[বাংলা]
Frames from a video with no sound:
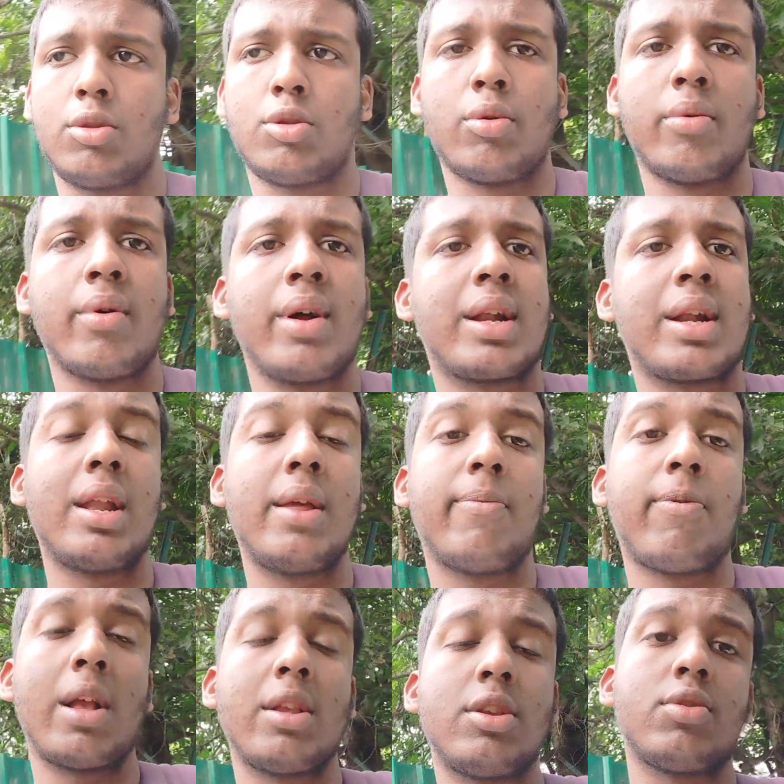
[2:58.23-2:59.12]
তোমারটা
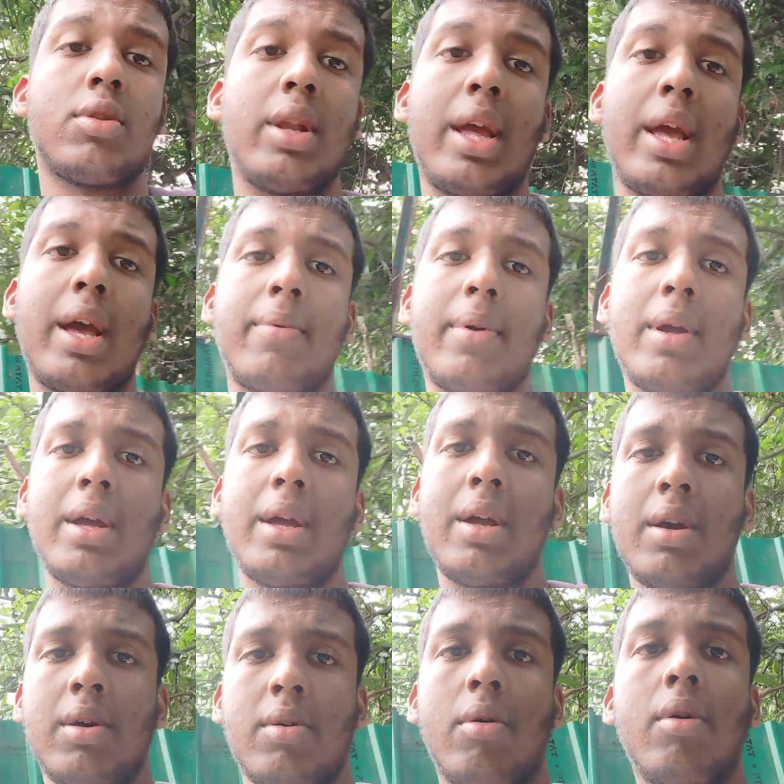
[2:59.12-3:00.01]
রিফান্ড চলে যাবে
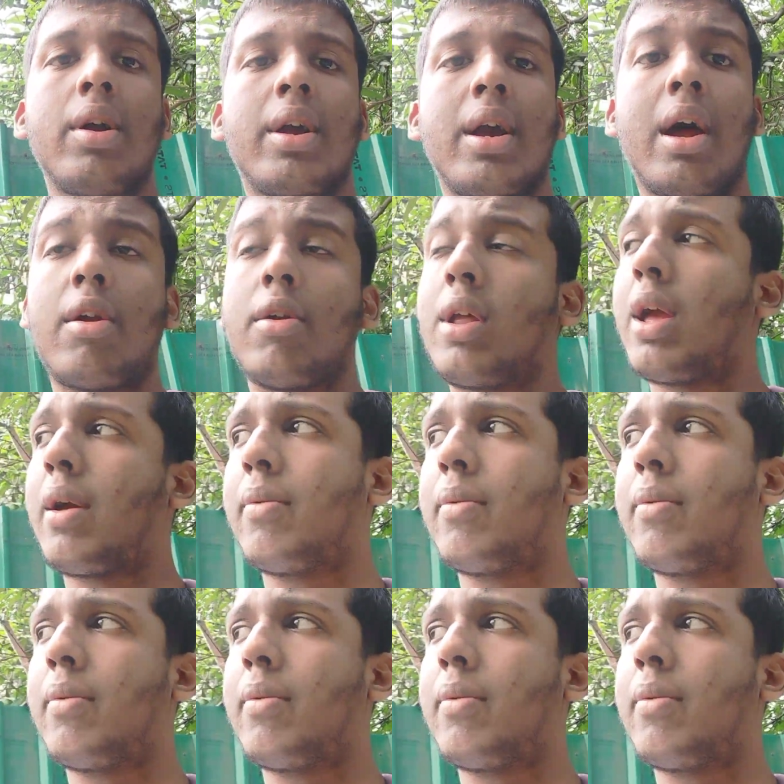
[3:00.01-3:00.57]
ওই কারণেই